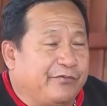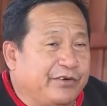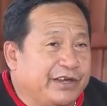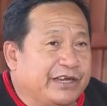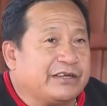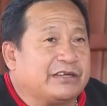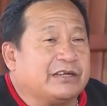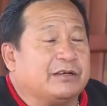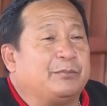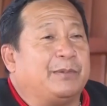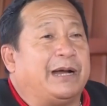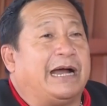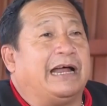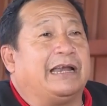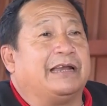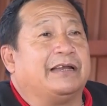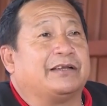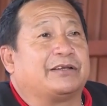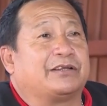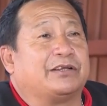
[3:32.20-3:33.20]
vị thứ
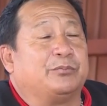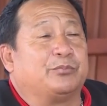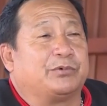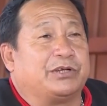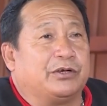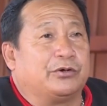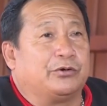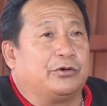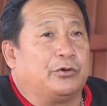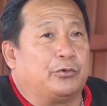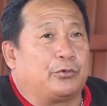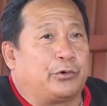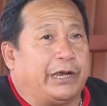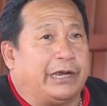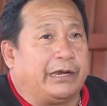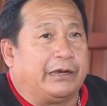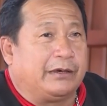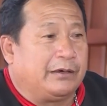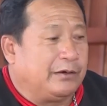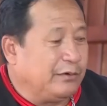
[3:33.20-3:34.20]
ba là tôm tương đông
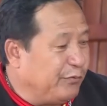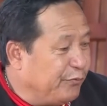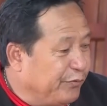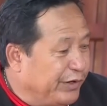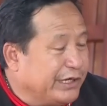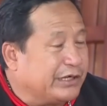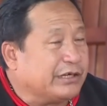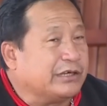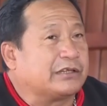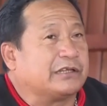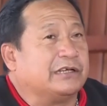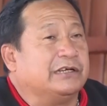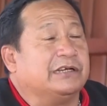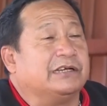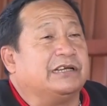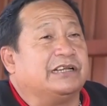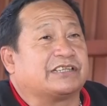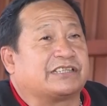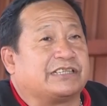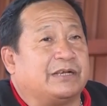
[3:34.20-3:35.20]
rê, vị thứ
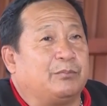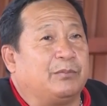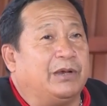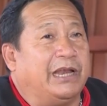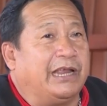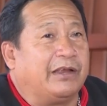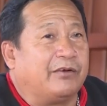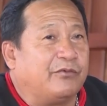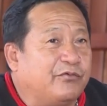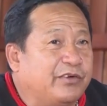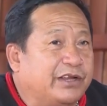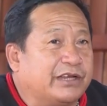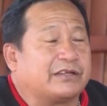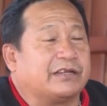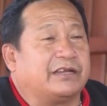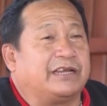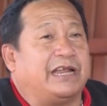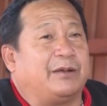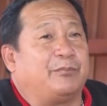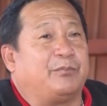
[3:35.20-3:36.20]
tư là sâm lên vị
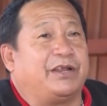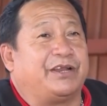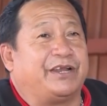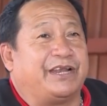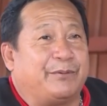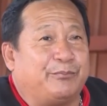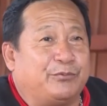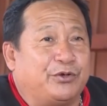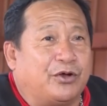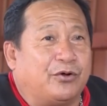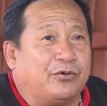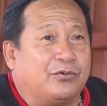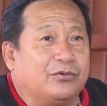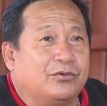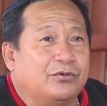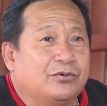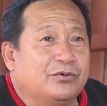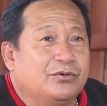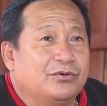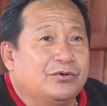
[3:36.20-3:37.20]
thứ năm là nam dông
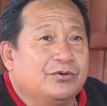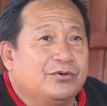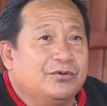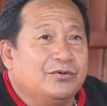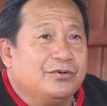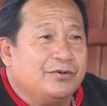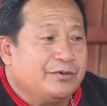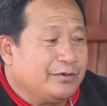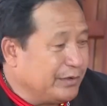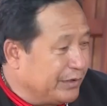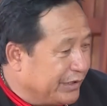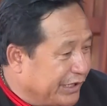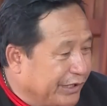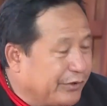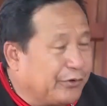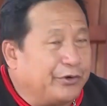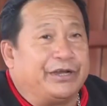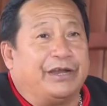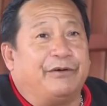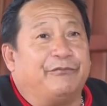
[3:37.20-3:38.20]

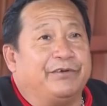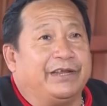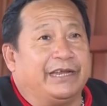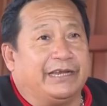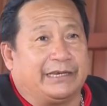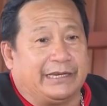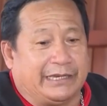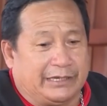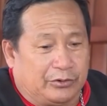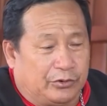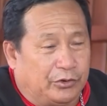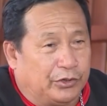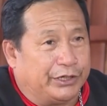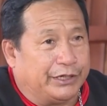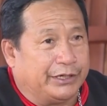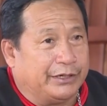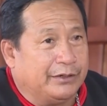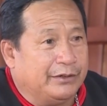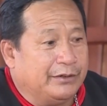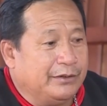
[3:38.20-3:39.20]
chỉ có 5 vị thế
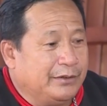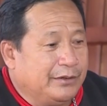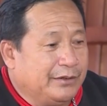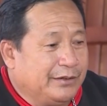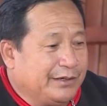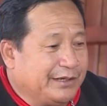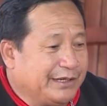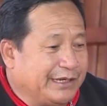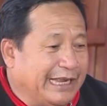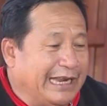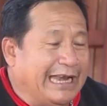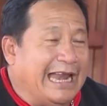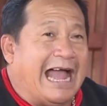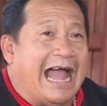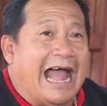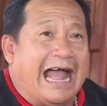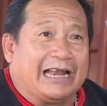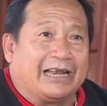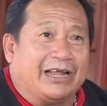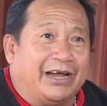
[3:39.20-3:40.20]
thôi đây là
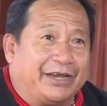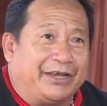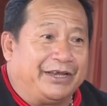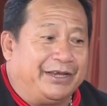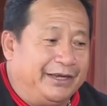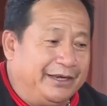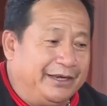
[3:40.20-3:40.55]
hàng thật